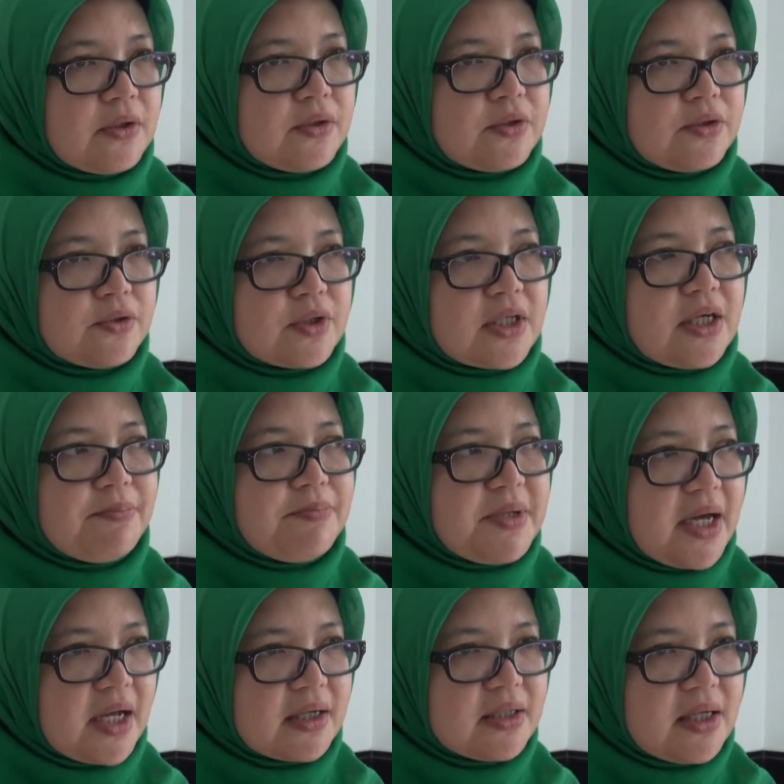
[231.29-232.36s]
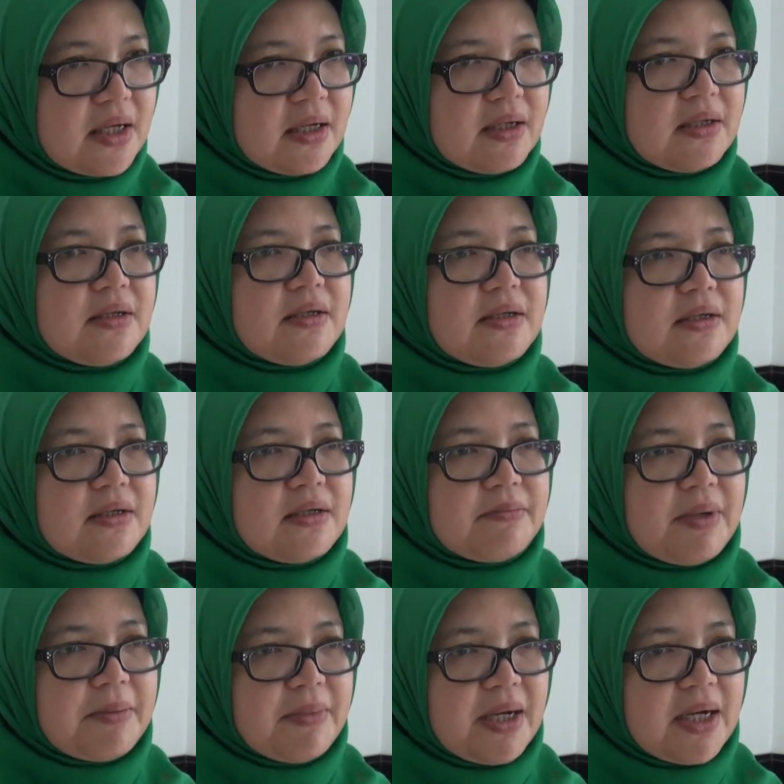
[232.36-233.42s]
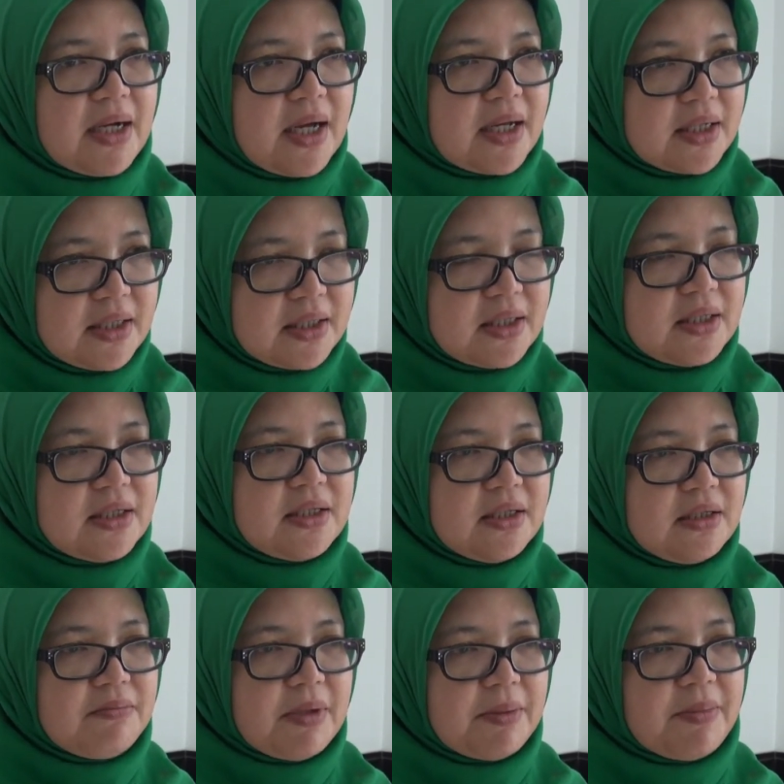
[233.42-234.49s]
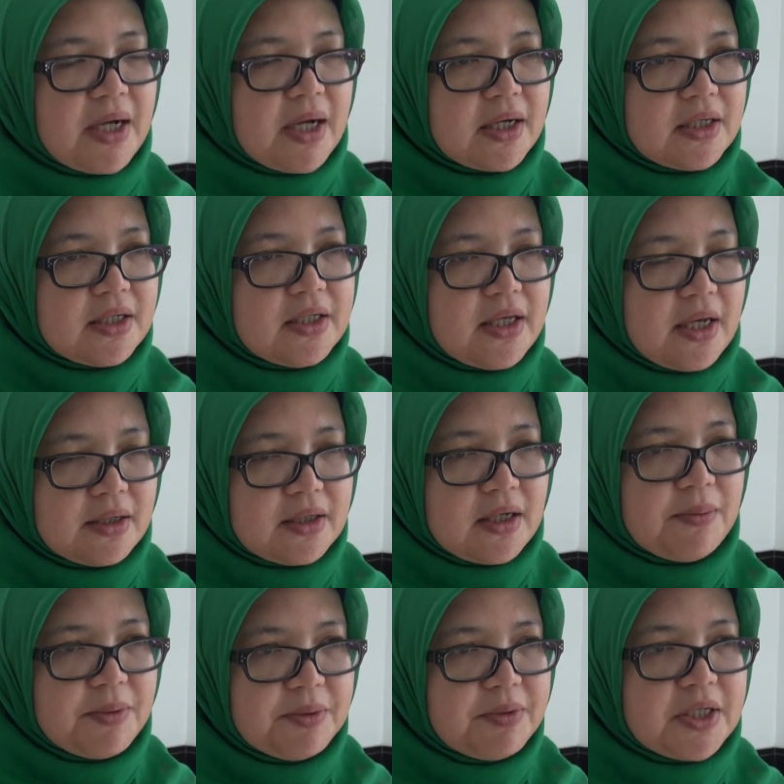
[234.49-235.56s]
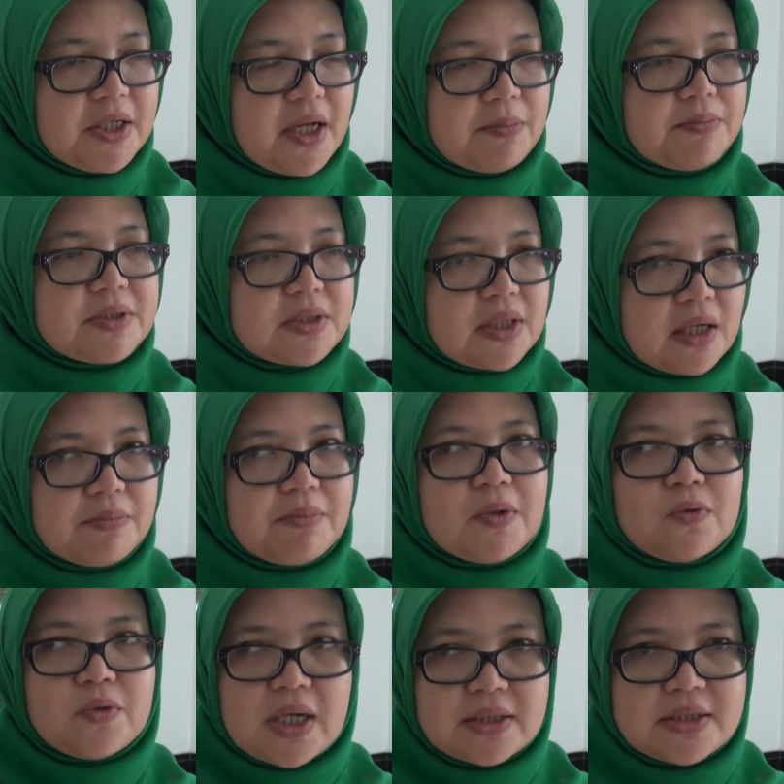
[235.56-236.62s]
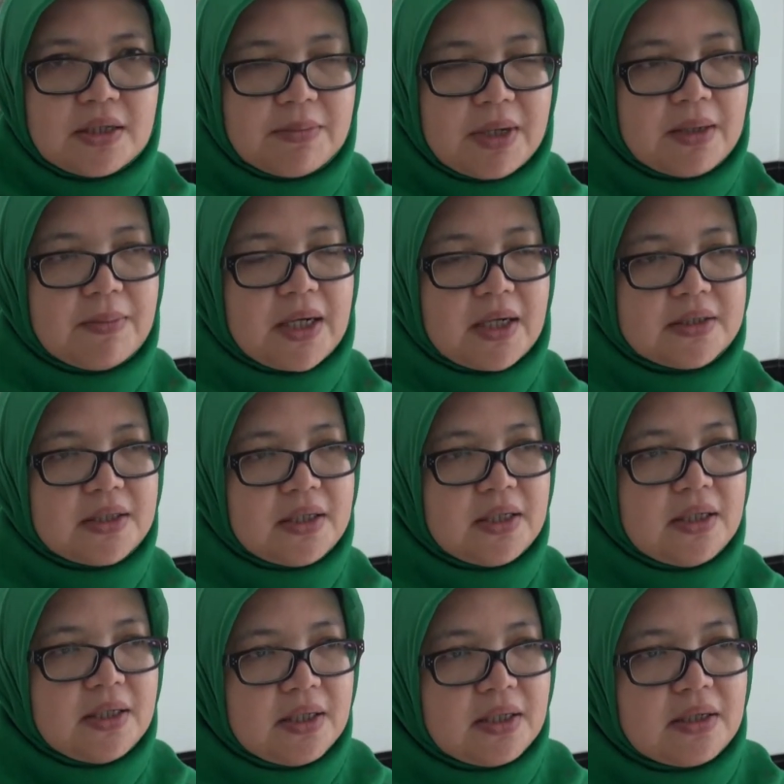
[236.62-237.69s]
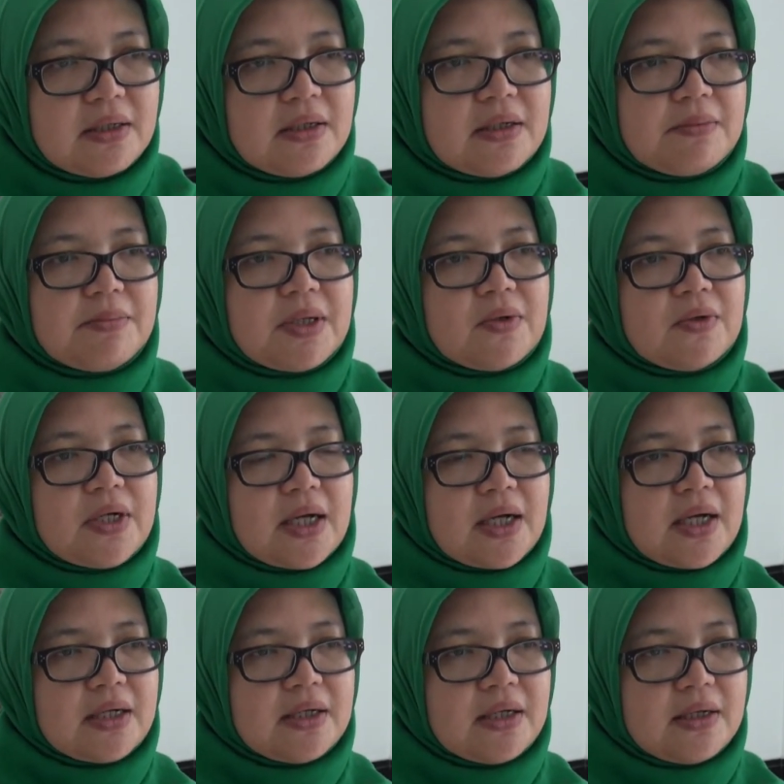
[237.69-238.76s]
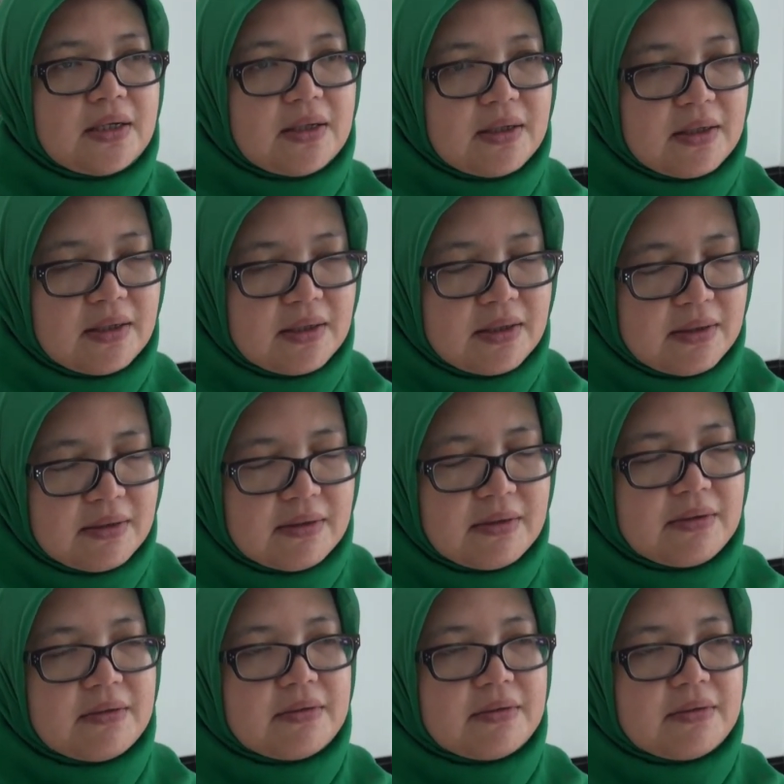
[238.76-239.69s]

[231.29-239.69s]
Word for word: Untuk gebiarnya e, memang hari ini, memang hari ini yang kami bikin yang besar mengundang jemaah, makanya E, menggunakan uh,